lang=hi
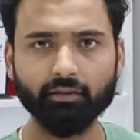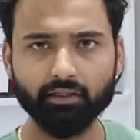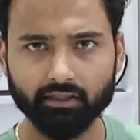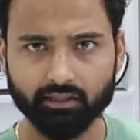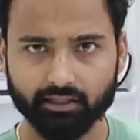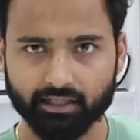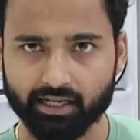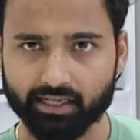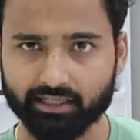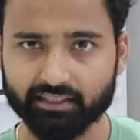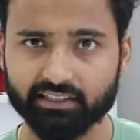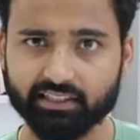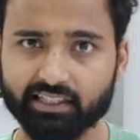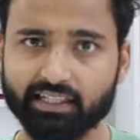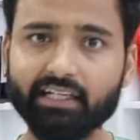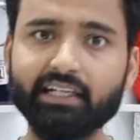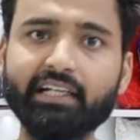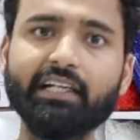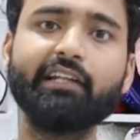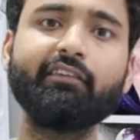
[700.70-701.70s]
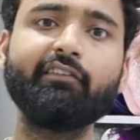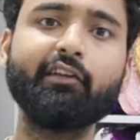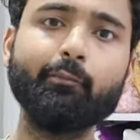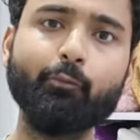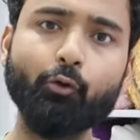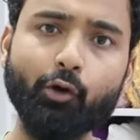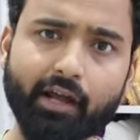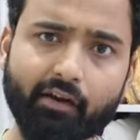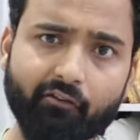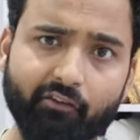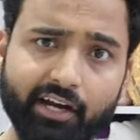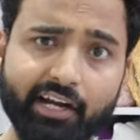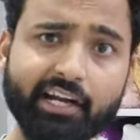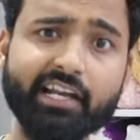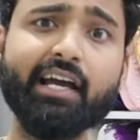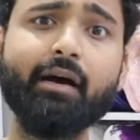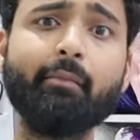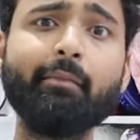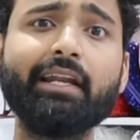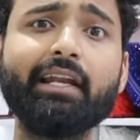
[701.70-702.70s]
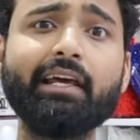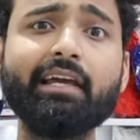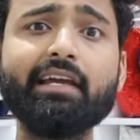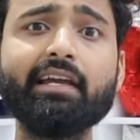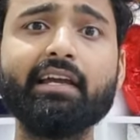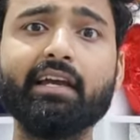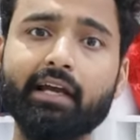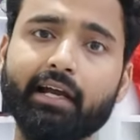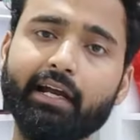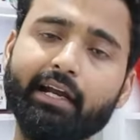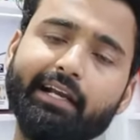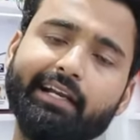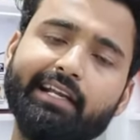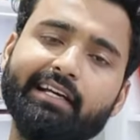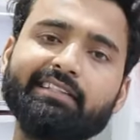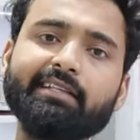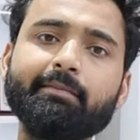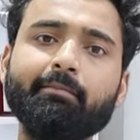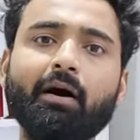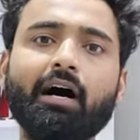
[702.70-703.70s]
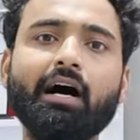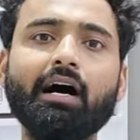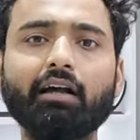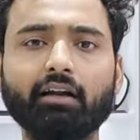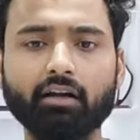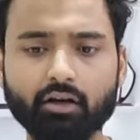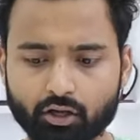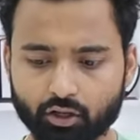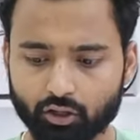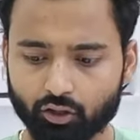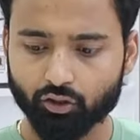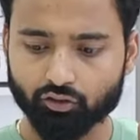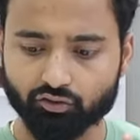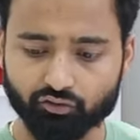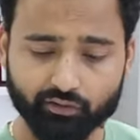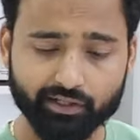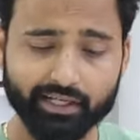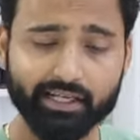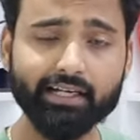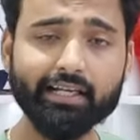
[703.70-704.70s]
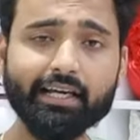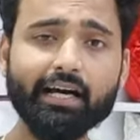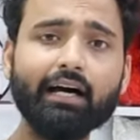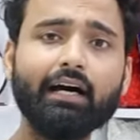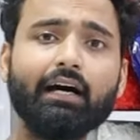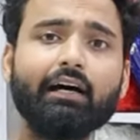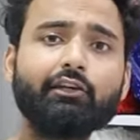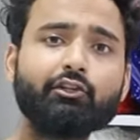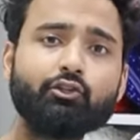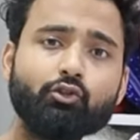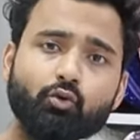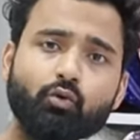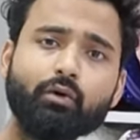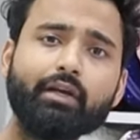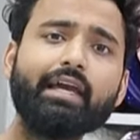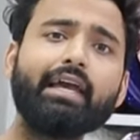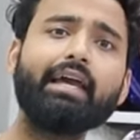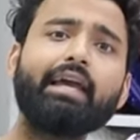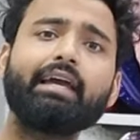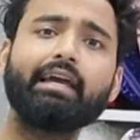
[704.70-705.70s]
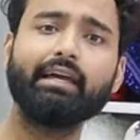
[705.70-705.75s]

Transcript: करा के दे देंगे डिलीवरी पूरे इंडिया में नहीं इंडिया वाइड ऑस्ट्रेलिया यूके